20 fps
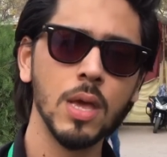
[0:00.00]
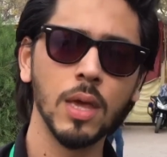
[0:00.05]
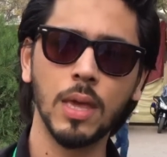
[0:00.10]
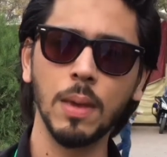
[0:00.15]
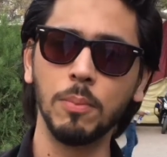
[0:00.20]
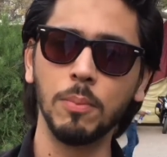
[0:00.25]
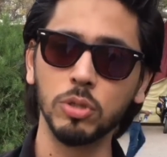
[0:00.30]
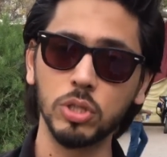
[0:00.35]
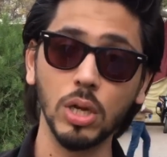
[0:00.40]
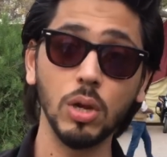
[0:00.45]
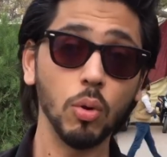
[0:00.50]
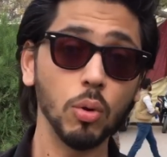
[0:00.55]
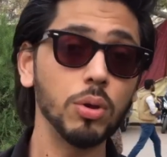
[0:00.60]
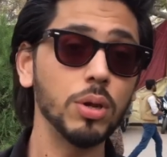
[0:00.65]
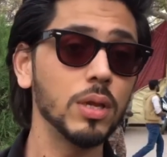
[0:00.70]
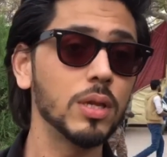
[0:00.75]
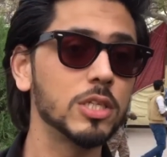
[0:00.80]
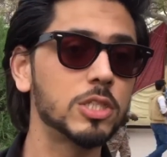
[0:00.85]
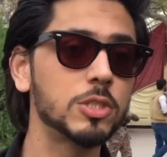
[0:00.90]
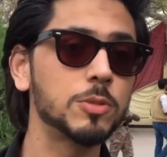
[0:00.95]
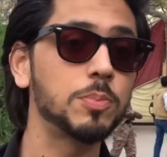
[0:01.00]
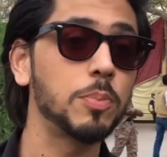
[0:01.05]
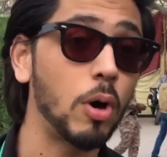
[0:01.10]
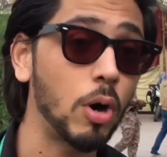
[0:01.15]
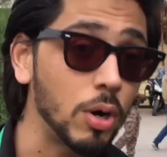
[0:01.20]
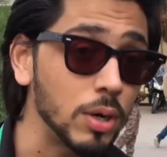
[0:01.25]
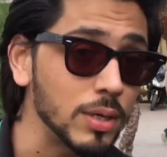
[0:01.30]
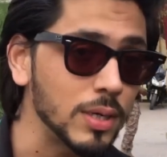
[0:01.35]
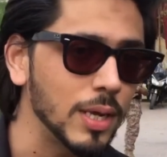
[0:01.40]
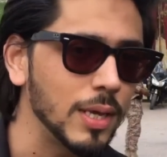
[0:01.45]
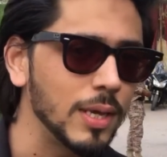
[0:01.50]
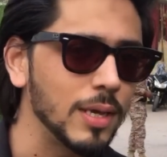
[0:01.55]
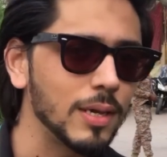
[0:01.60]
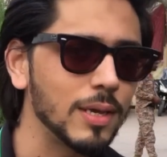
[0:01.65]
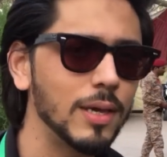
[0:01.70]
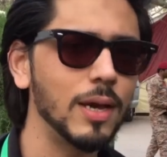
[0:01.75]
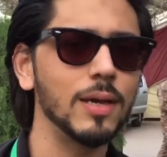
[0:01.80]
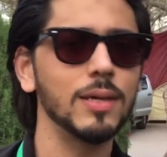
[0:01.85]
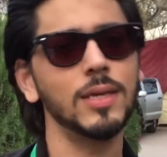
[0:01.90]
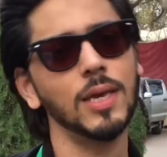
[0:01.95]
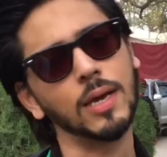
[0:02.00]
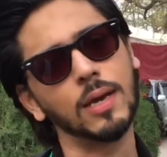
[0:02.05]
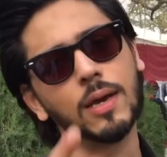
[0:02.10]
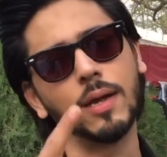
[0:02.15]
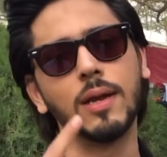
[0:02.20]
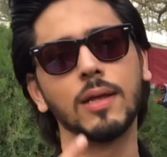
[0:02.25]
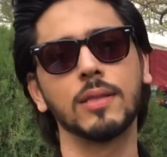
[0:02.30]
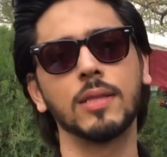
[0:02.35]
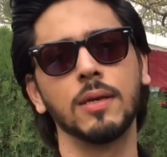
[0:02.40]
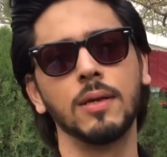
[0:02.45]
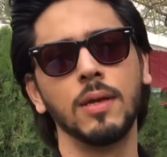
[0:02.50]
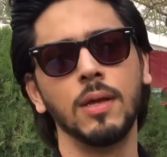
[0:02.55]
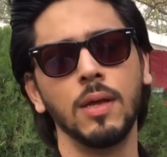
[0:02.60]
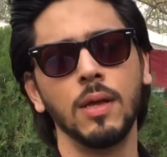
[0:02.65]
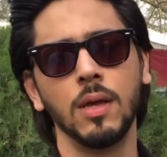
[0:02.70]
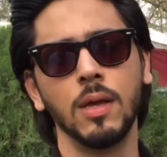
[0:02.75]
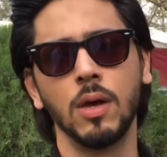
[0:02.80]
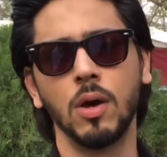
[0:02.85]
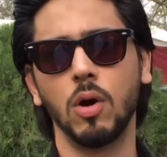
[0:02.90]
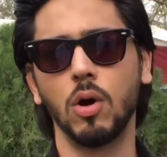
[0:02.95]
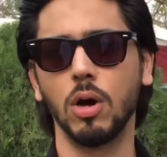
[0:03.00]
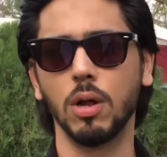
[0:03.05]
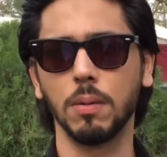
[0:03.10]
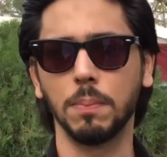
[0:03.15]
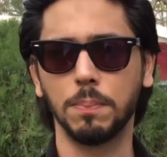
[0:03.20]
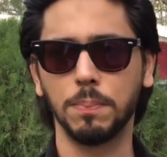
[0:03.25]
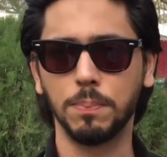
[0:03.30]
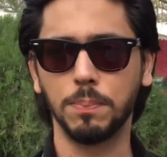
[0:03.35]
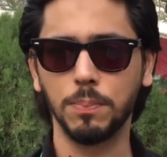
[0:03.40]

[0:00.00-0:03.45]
कि मुझे लोगों ने रिस्पॉन्ड नहीं किया ये गलत और